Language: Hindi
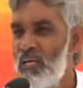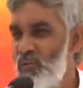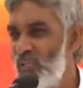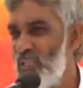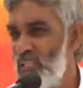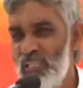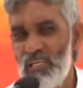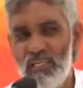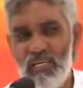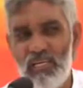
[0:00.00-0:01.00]
क्योंकि
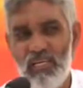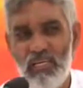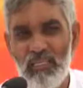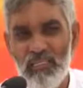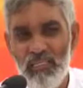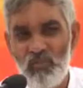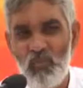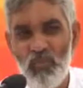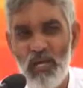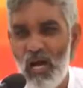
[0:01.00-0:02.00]
अंदर की एक
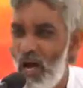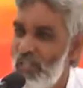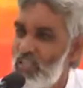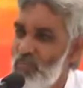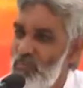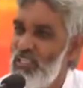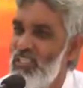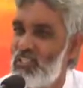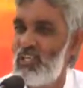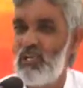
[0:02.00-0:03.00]
इसको मैं
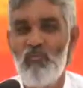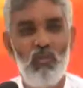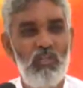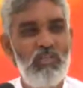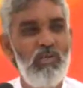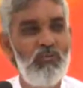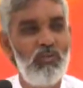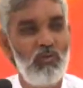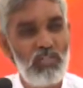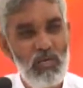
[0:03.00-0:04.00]
आत्मनिष्ठ धर्म बोलता हूं
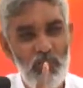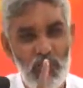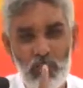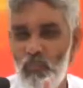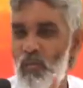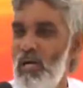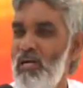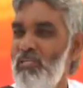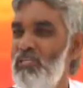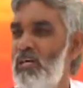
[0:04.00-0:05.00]
एक होता
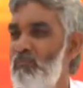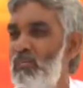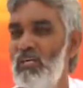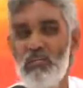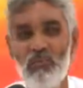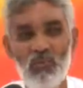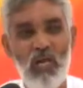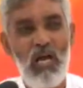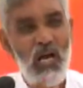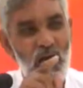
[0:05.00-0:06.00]
परंपरागत धर्म
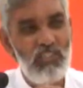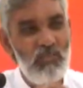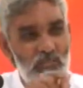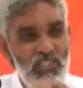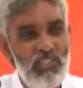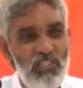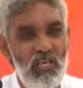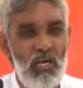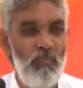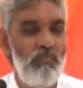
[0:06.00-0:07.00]
दूसरा आत्मनिष्ठ
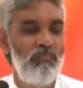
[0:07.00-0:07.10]
धर्म